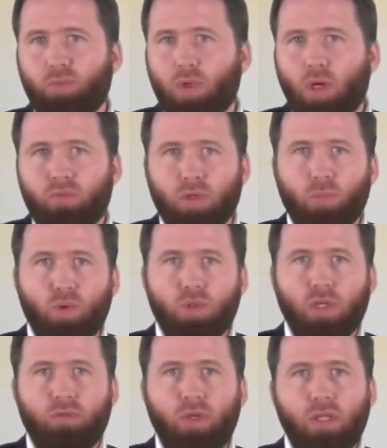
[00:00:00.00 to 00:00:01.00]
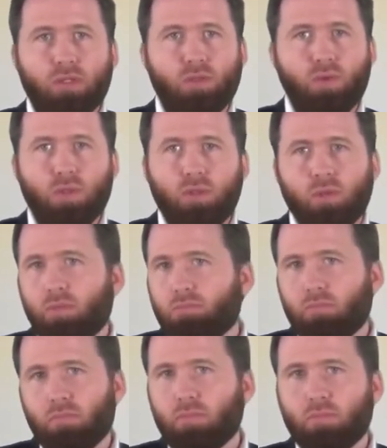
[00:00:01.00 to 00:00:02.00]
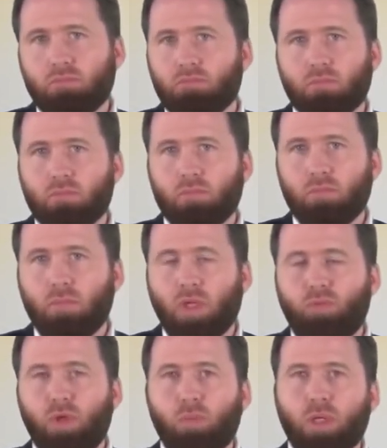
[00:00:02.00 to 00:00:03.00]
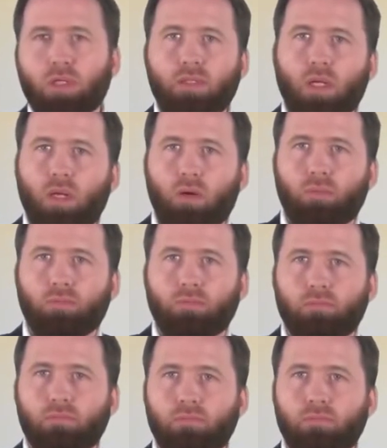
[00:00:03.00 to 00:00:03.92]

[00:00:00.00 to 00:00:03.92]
er würde auf dem Mond Delfine züchten, dann würde man das nicht glauben.